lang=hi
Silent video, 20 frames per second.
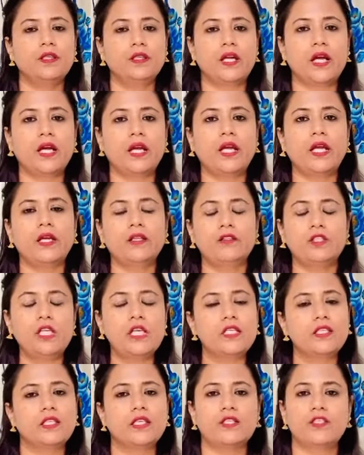रखें
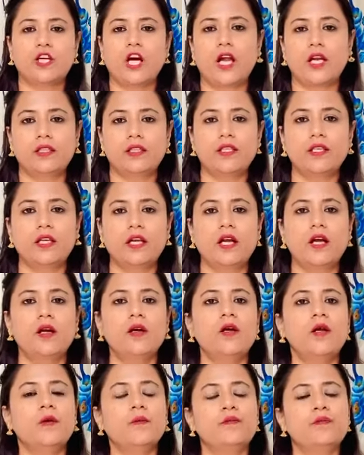तीन से चार दिन का
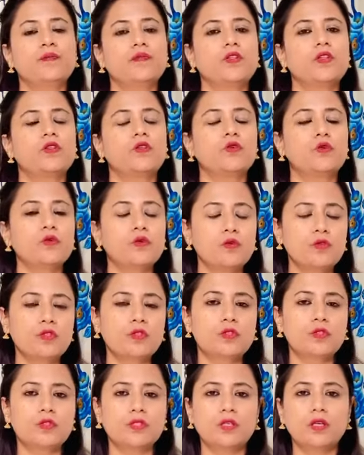हम्म, तो
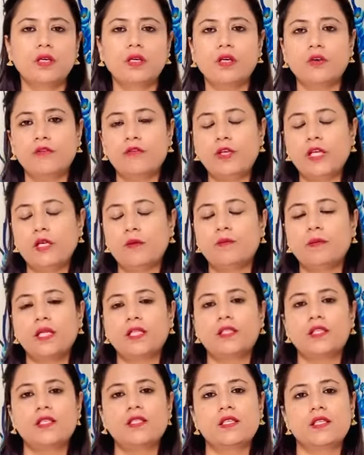उस वीक में
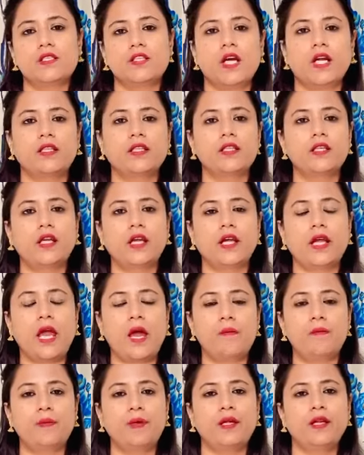तीन से चार दिन के
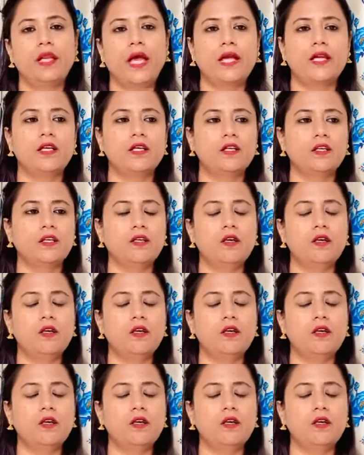गैप पे लाइक